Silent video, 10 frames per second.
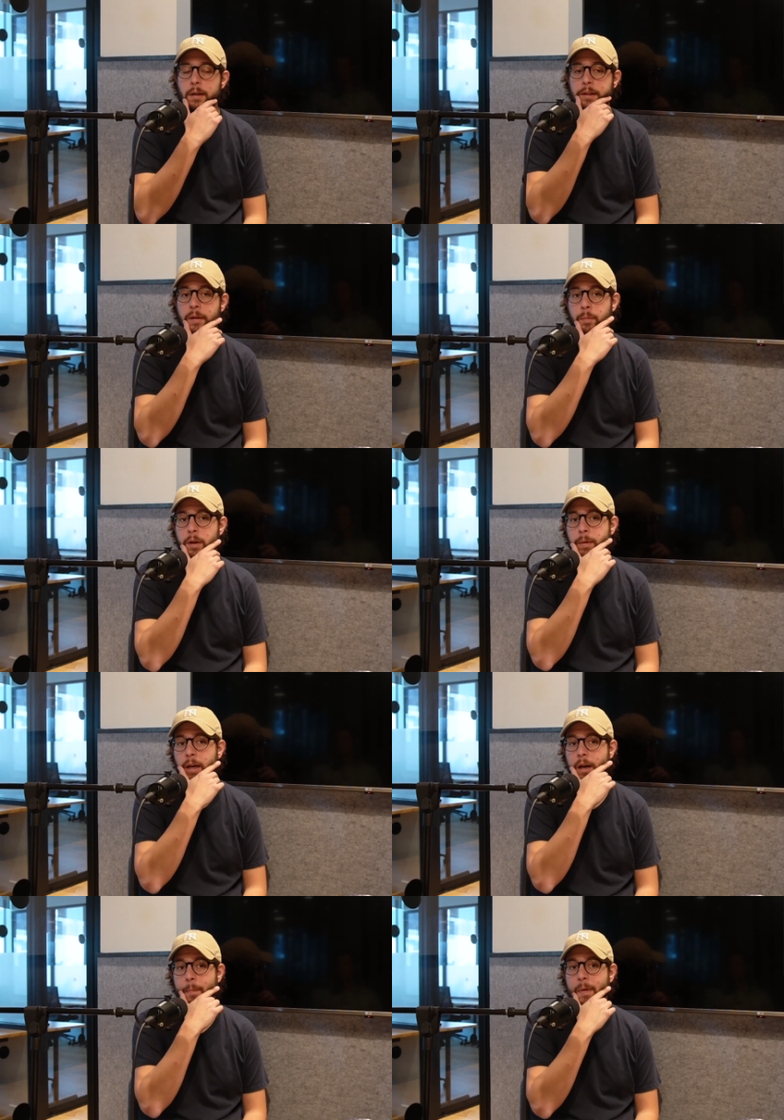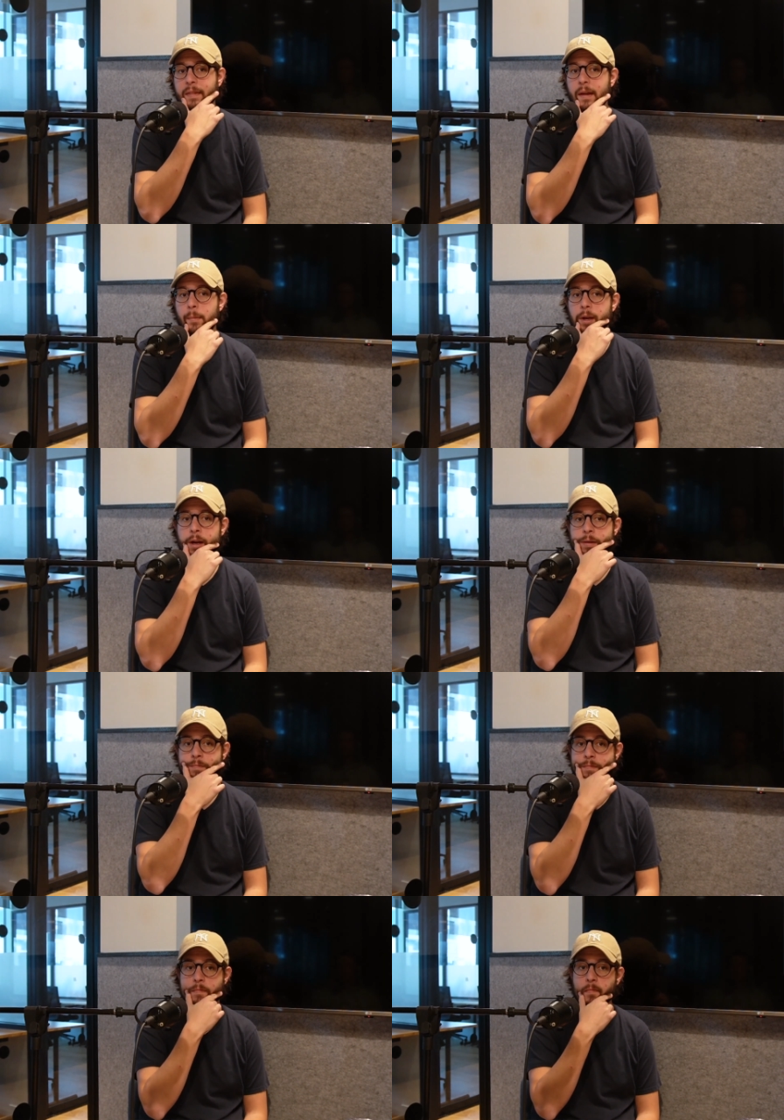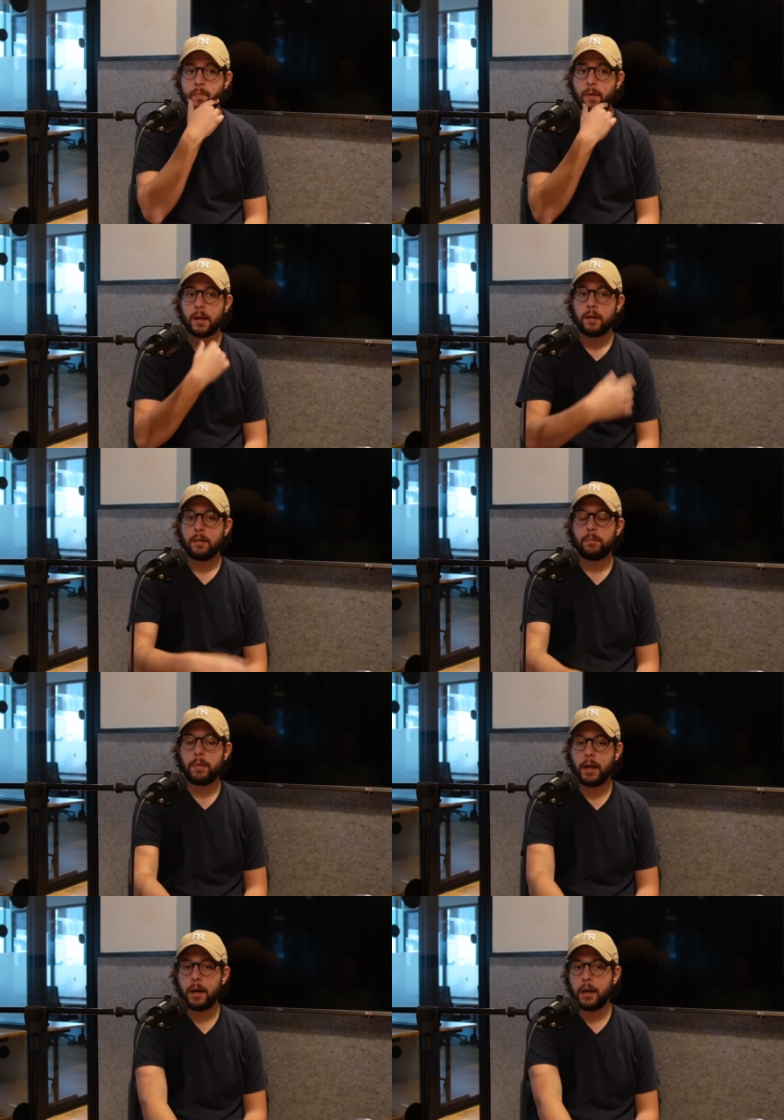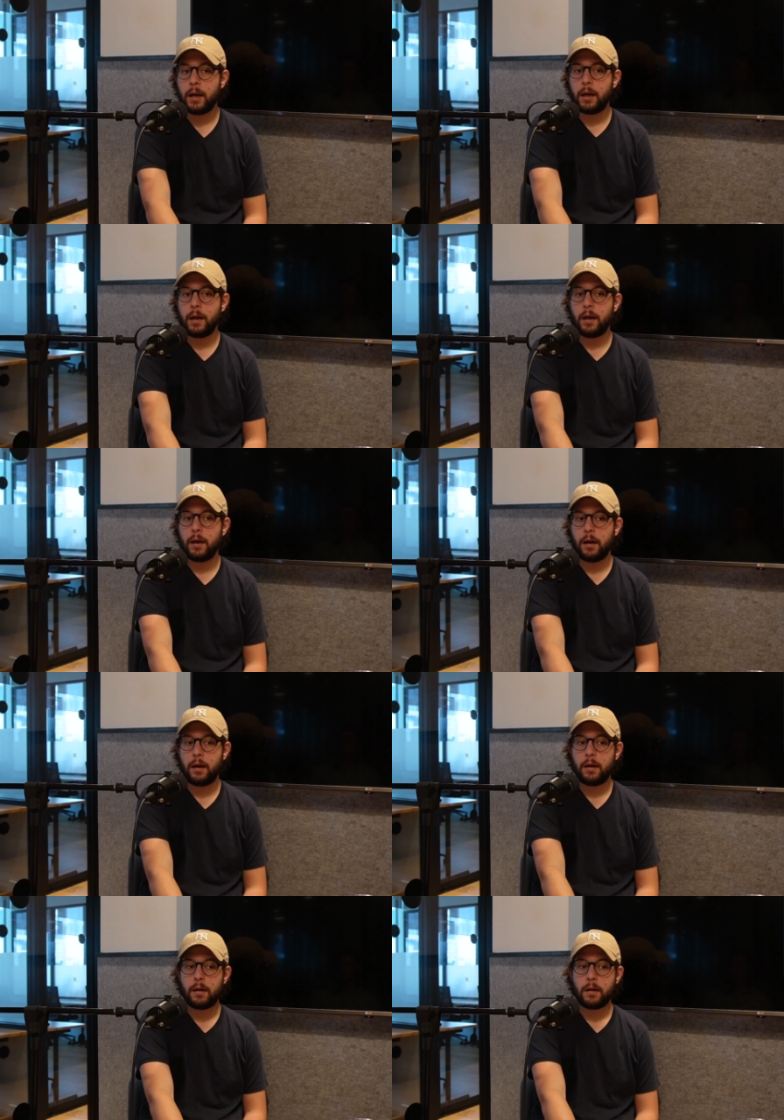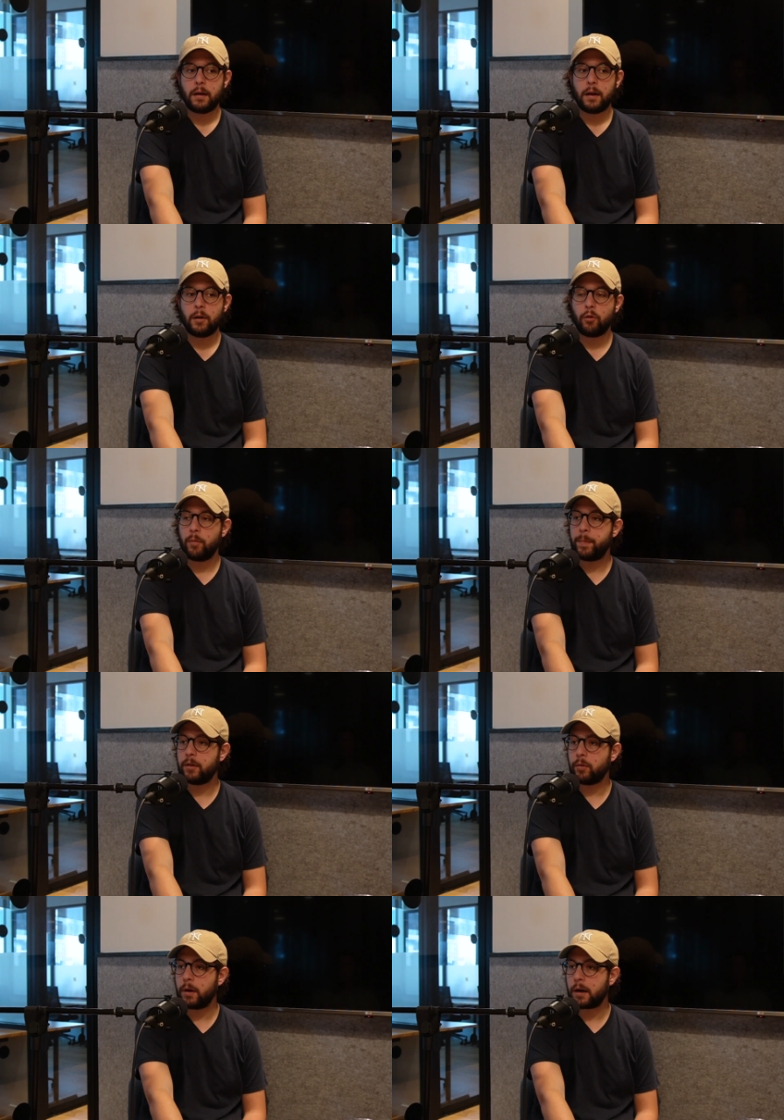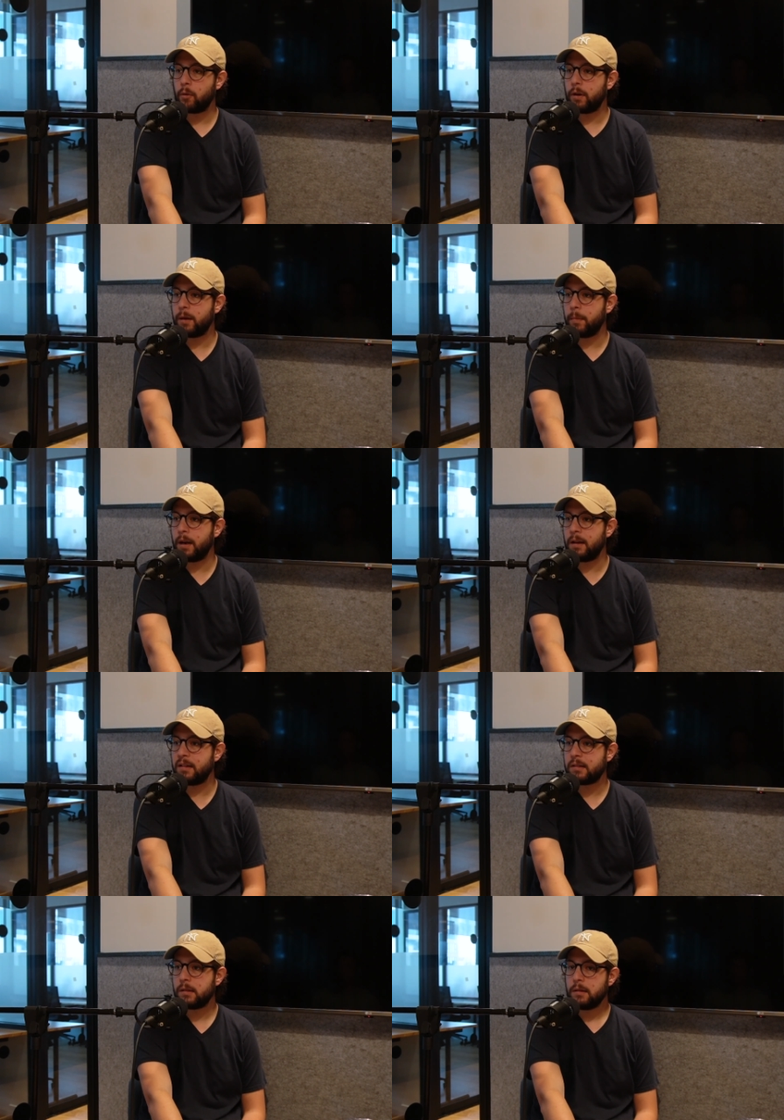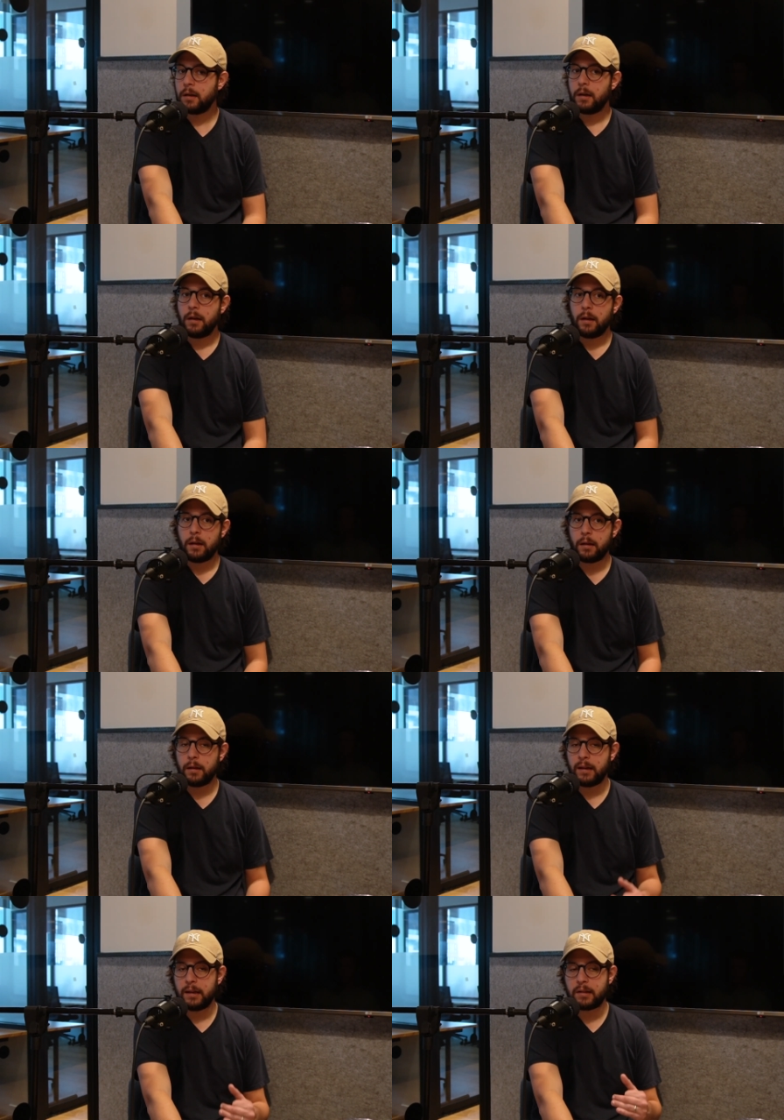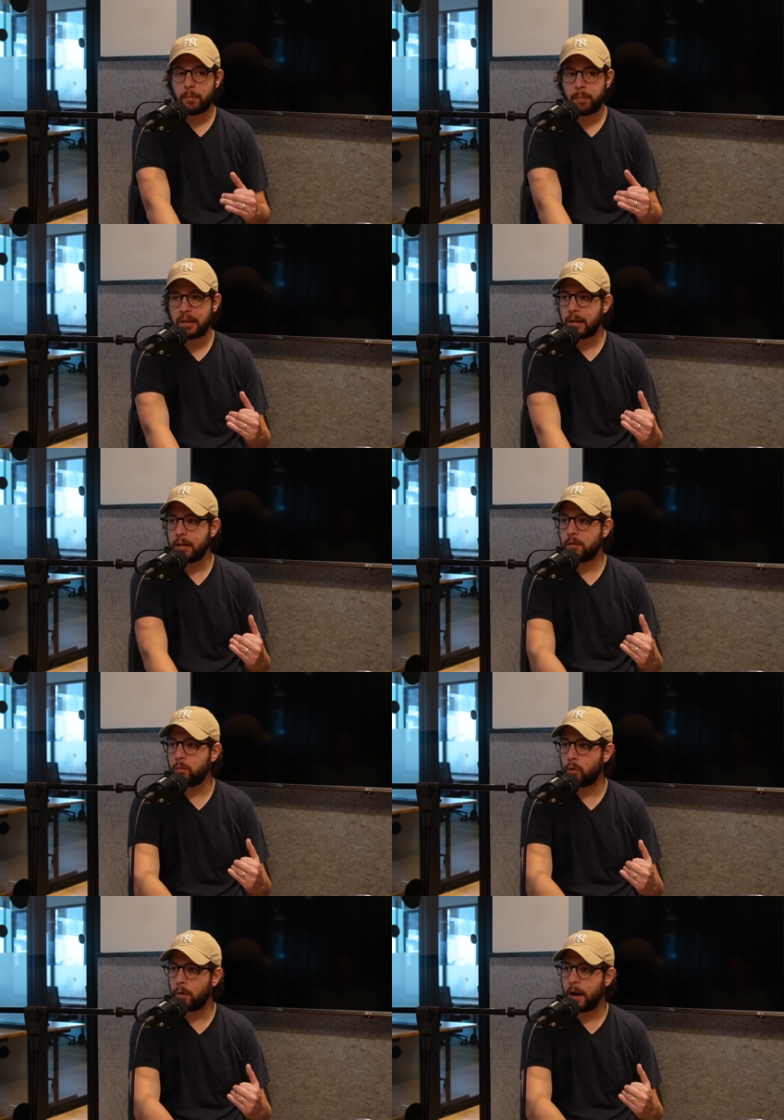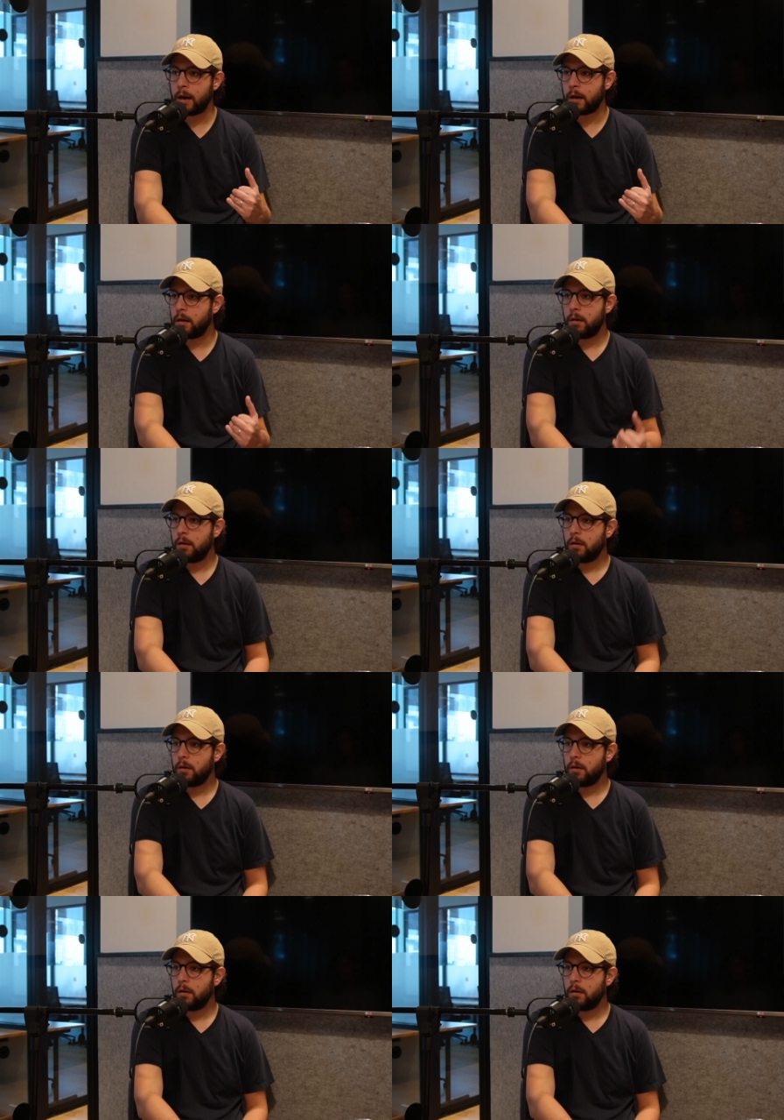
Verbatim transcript: Después viene la pandemia, viene el, golpe sobre Raúl Jiménez y, se empieza a desmoronar.